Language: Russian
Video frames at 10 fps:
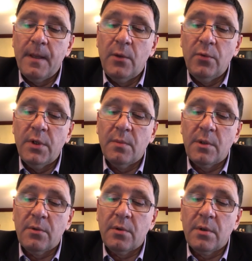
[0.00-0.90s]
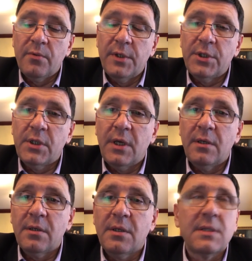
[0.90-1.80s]
людям, которых вы
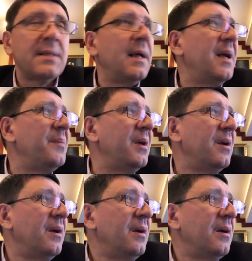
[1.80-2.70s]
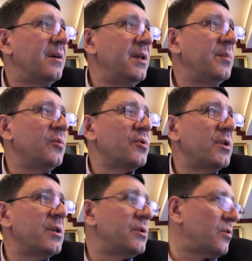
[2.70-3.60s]
считаете козлами, к ним
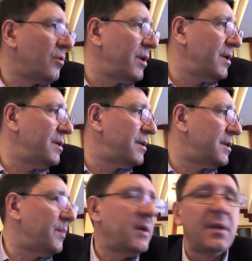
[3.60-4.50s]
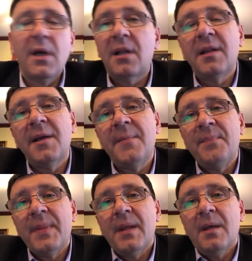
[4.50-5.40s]
нужны строгие дисциплинарные
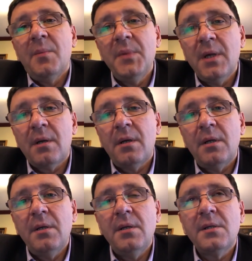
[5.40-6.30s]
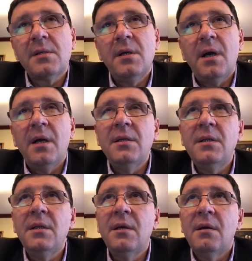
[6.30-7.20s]
меры. И если
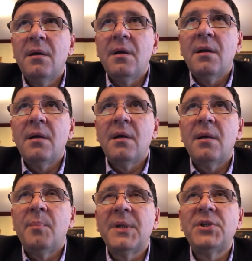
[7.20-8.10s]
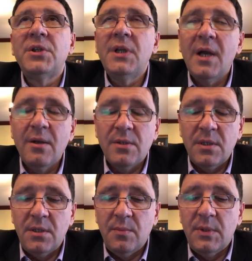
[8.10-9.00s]
они а,
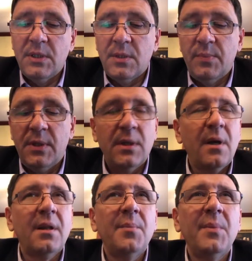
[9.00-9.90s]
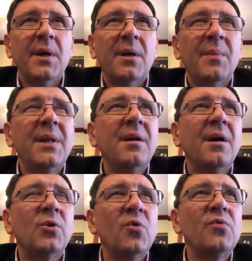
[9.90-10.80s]
подчиняются этим дисциплинарным мерам, они
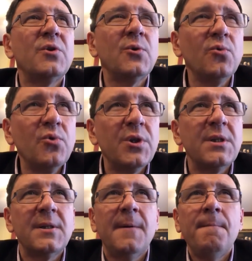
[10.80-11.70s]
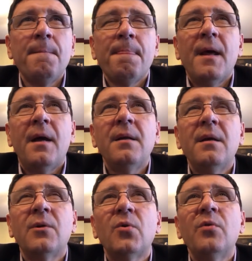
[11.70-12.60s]
готовы слушаться,
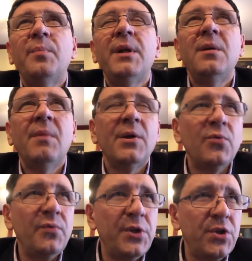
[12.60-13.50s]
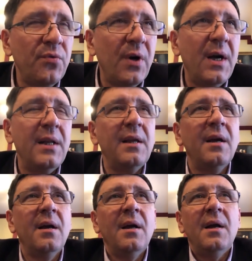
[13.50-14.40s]
они готовы принимать
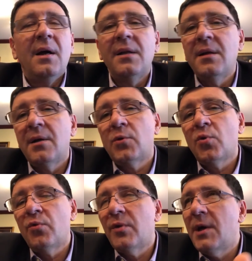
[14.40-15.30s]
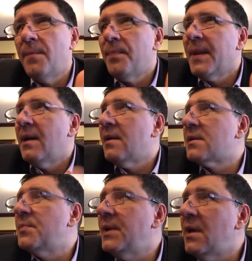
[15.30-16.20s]
увещевания, они готовы
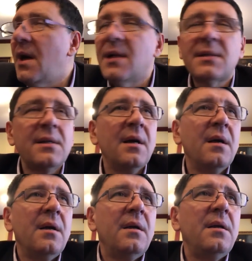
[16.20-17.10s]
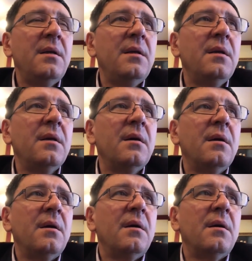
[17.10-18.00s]
смиряться, и
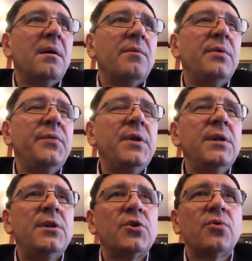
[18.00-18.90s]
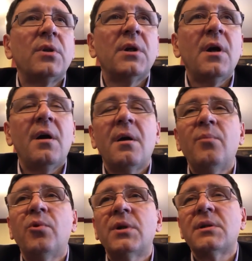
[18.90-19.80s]
а, вы видите, что такая
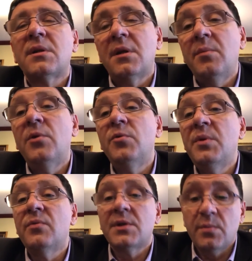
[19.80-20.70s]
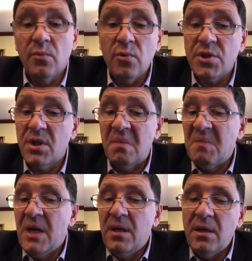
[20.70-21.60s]
работа с такими людьми возможна,
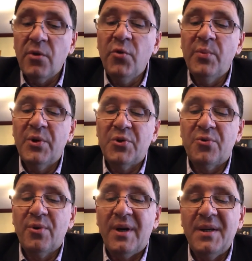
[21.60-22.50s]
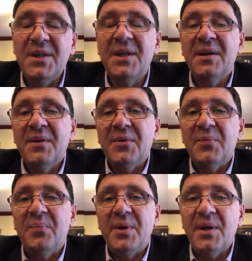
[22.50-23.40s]
я думаю, что они
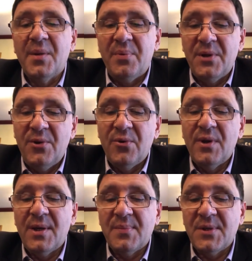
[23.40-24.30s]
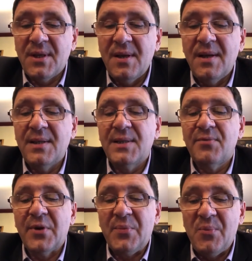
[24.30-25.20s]
при определенных
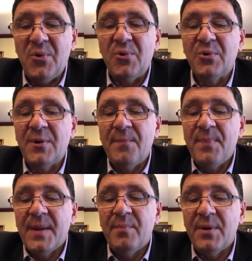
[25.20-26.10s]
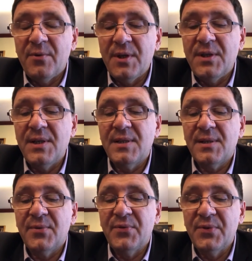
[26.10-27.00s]
обстоятельствах могут
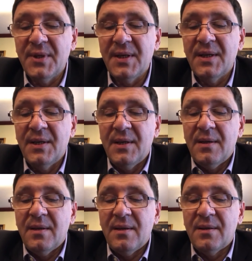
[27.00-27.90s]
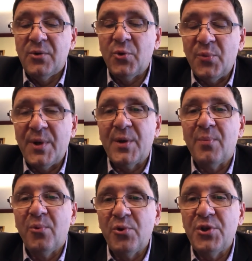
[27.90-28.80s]
превратиться в Э,
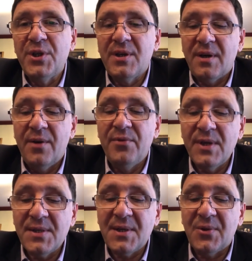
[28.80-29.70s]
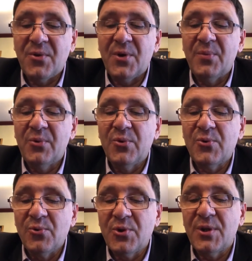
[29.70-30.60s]
добрых божьих овец, которые будут
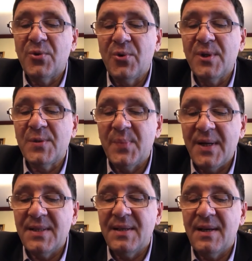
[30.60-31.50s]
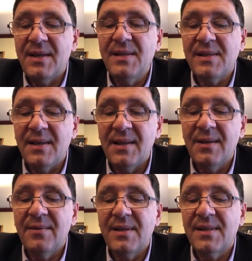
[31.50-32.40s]
слушать голос пастыря и
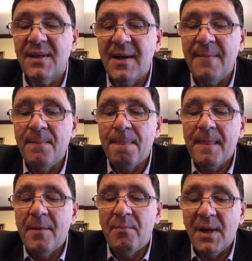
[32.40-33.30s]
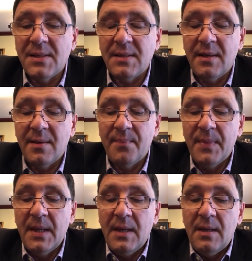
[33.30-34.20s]
следовать за пастырем.
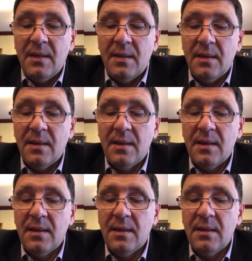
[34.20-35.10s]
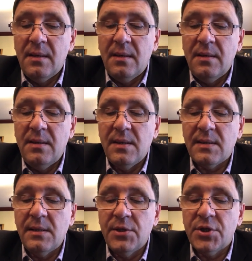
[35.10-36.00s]
А,
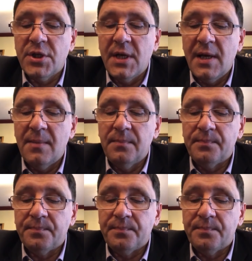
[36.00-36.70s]
если же,